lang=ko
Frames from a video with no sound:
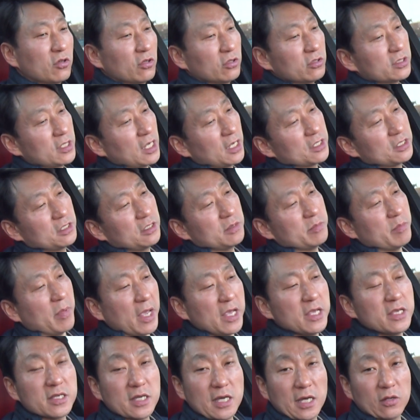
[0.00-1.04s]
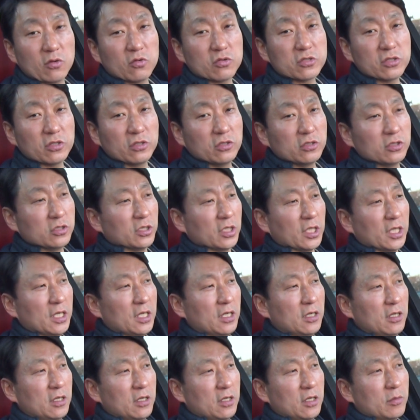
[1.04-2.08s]
건 사실 메인카로서는
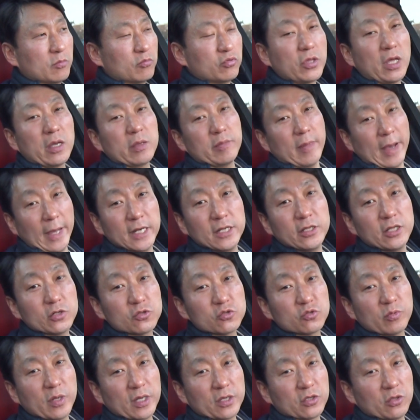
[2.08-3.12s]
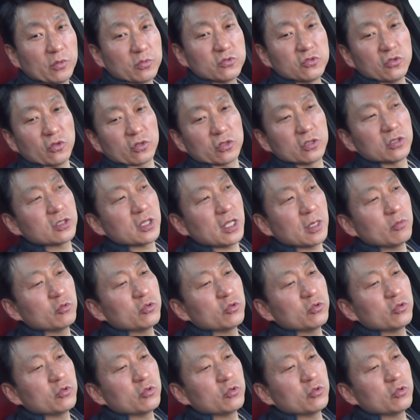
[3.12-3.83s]
부담이 많이 될 수밖에 없죠. 그러다